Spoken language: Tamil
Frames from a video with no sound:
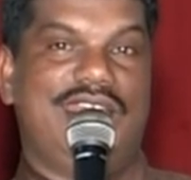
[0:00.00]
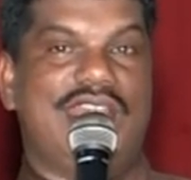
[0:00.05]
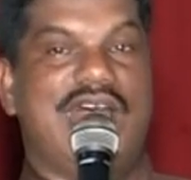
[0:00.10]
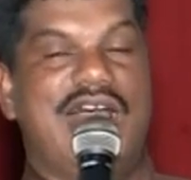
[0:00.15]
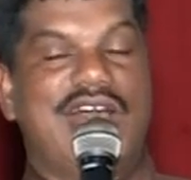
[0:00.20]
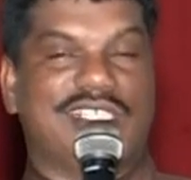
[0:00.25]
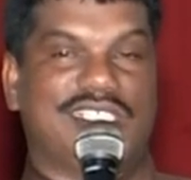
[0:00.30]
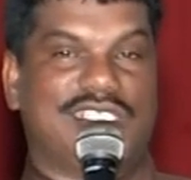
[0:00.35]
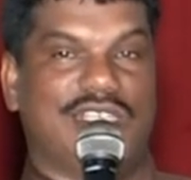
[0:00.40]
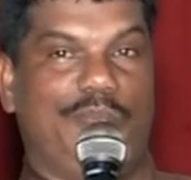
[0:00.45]

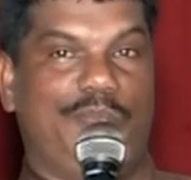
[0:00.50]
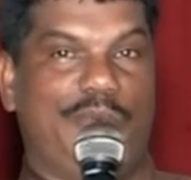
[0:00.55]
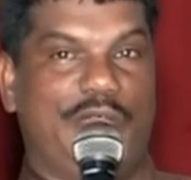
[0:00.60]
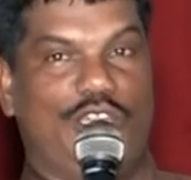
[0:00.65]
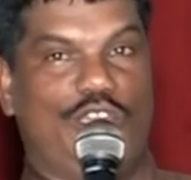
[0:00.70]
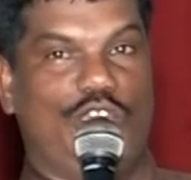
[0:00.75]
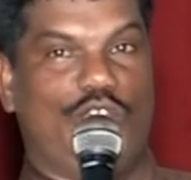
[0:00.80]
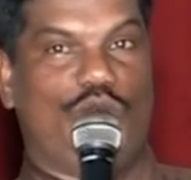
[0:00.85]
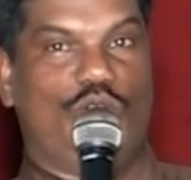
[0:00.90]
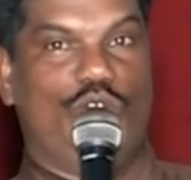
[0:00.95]

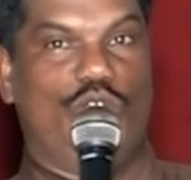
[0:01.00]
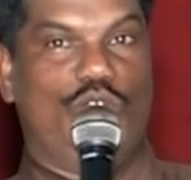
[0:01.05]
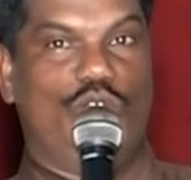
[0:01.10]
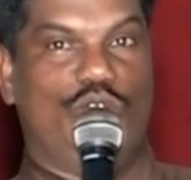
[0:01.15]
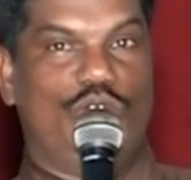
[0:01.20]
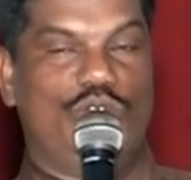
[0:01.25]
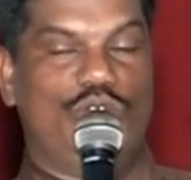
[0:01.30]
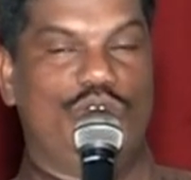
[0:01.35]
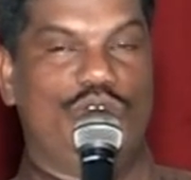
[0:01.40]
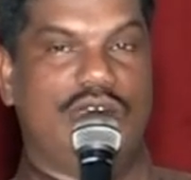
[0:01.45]
நாசப்படுத்தி கொண்டு
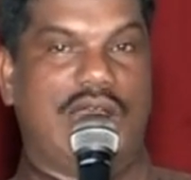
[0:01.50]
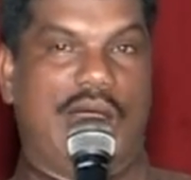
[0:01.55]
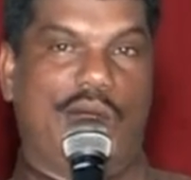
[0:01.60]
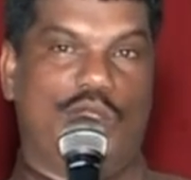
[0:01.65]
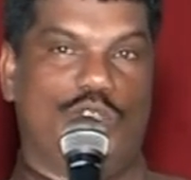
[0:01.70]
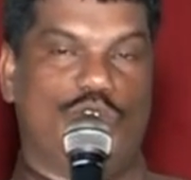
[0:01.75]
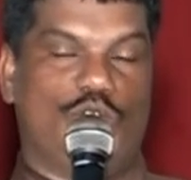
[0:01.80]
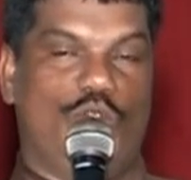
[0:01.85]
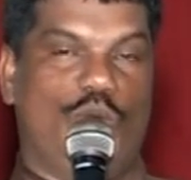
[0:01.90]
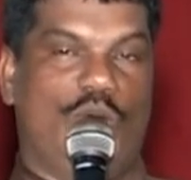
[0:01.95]

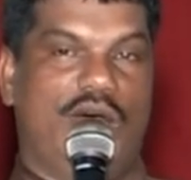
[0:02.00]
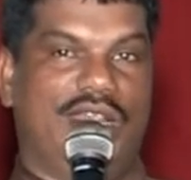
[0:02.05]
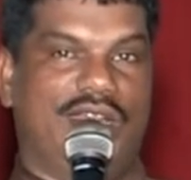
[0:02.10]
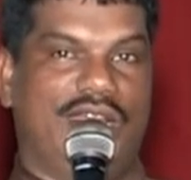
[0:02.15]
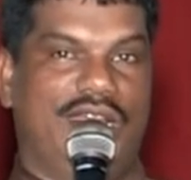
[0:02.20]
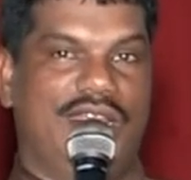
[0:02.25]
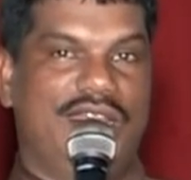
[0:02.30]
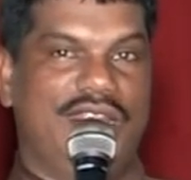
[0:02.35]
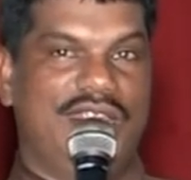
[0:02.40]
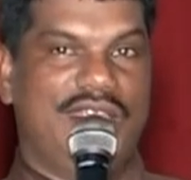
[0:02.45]
அவர்
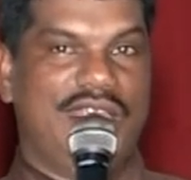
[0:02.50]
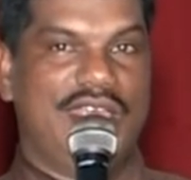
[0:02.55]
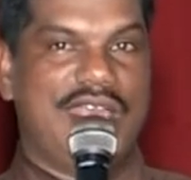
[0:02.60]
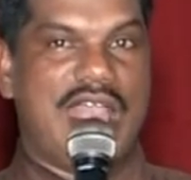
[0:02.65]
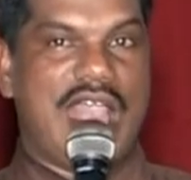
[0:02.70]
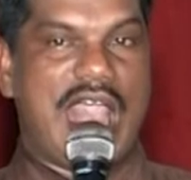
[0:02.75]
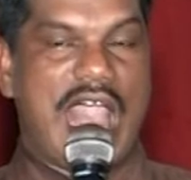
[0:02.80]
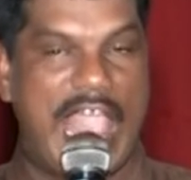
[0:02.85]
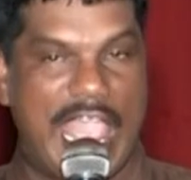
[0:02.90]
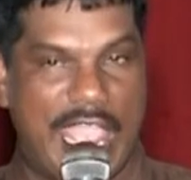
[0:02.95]
சொல்லுவார்கள்
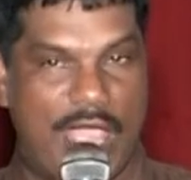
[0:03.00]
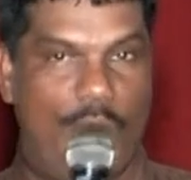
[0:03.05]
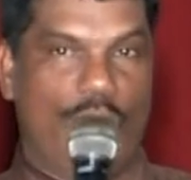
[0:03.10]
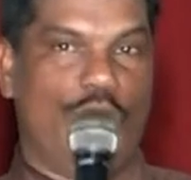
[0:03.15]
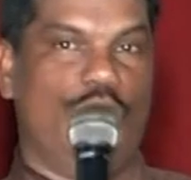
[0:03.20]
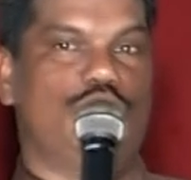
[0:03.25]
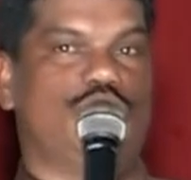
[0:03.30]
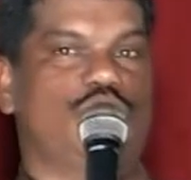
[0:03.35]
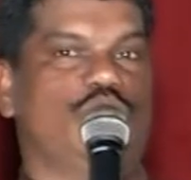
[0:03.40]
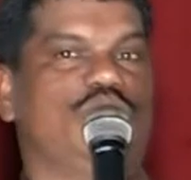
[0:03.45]
ஐ எம்
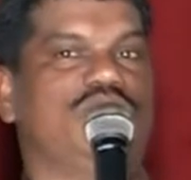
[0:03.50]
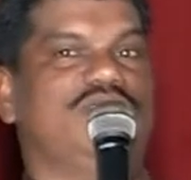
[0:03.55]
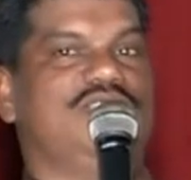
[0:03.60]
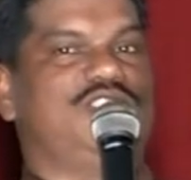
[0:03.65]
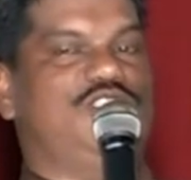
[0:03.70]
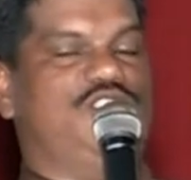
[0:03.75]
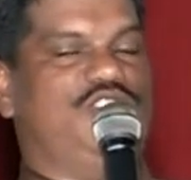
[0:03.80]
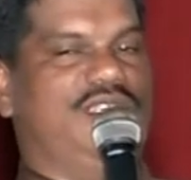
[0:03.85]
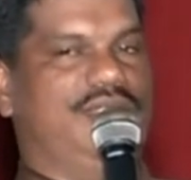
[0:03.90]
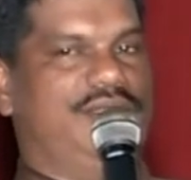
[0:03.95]
ஆல்சோ
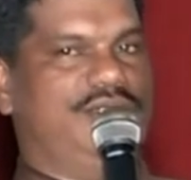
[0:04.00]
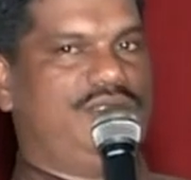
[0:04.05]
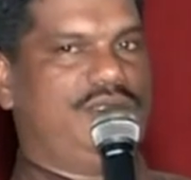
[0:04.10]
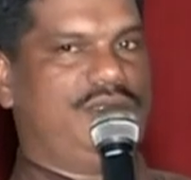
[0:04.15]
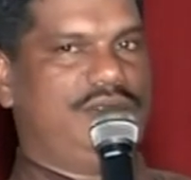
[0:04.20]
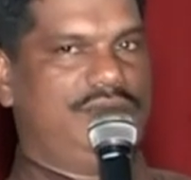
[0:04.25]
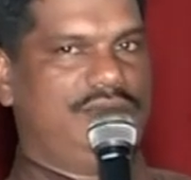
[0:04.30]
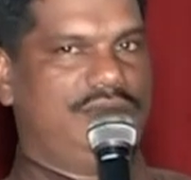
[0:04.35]
கிறிஸ்டியன்ஸ்